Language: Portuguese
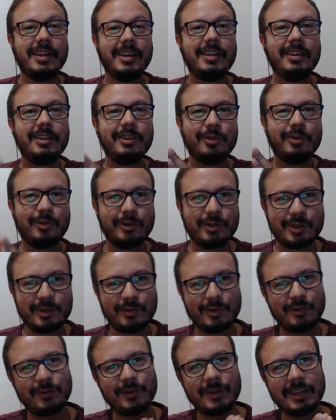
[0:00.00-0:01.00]
E hoje eu
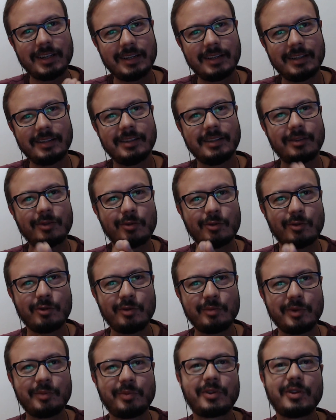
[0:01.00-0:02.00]
vou falar da
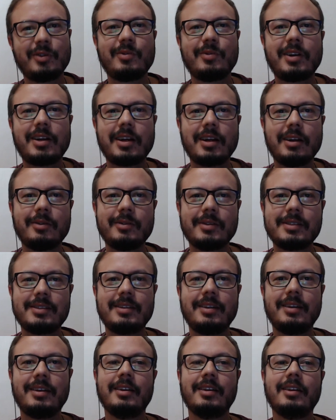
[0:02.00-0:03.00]
Kombi, porque é um carro
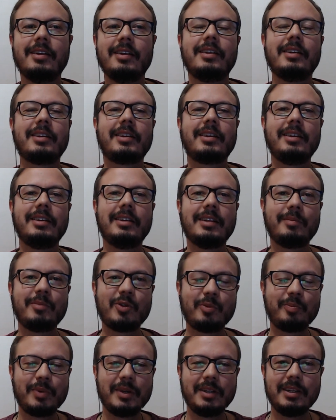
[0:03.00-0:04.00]
assim, que na minha
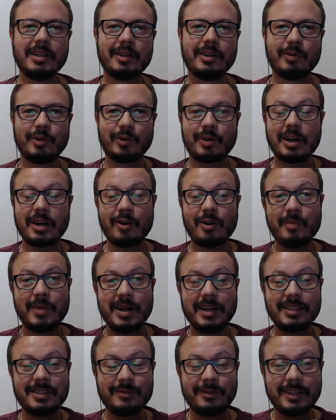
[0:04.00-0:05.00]
opinião é o carro
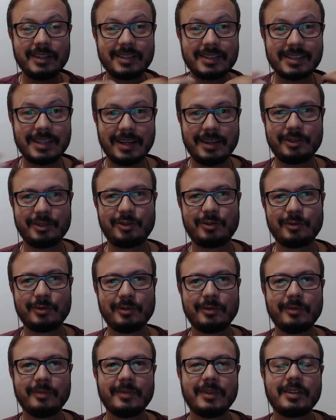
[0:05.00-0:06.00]
mais versátil
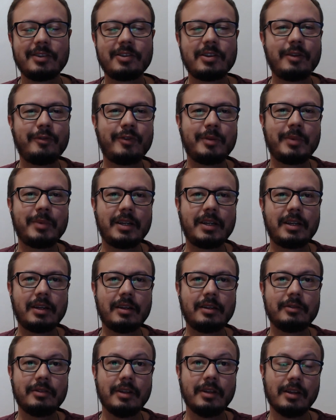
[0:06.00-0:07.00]
já
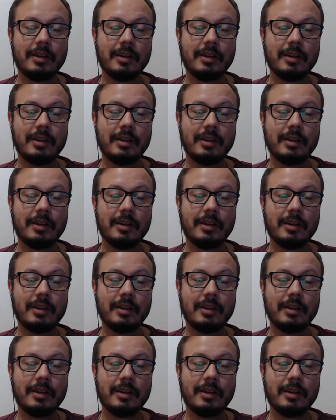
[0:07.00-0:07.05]
fabricado.